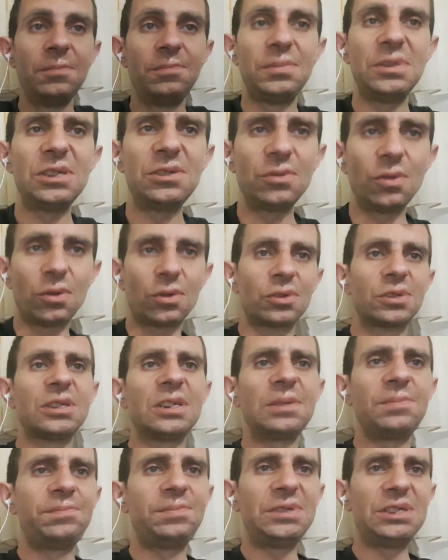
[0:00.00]
Biz
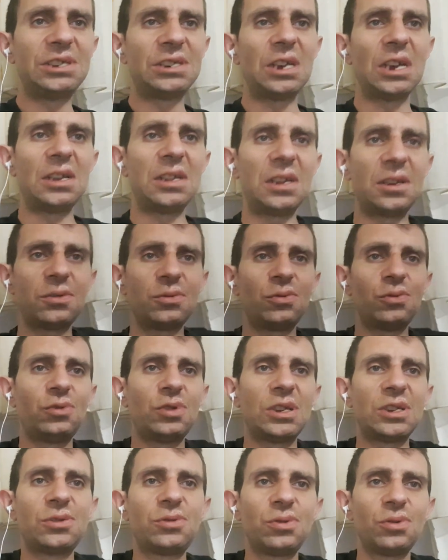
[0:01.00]
orada bir şeyler
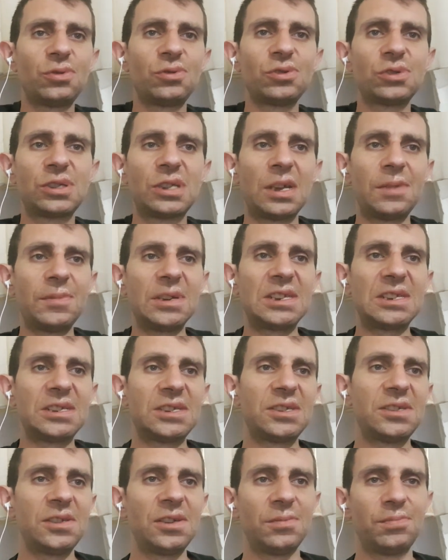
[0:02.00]
üretiyoruz demek
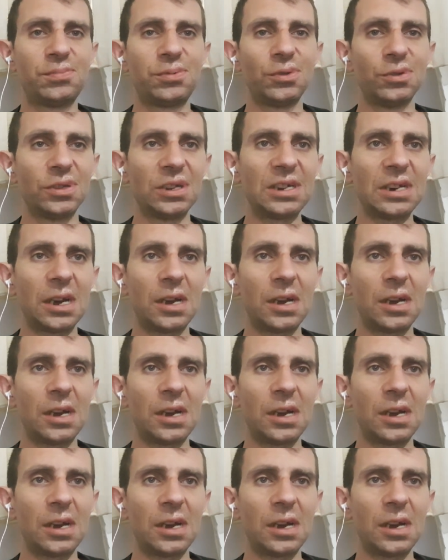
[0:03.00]
için yapıyorlar.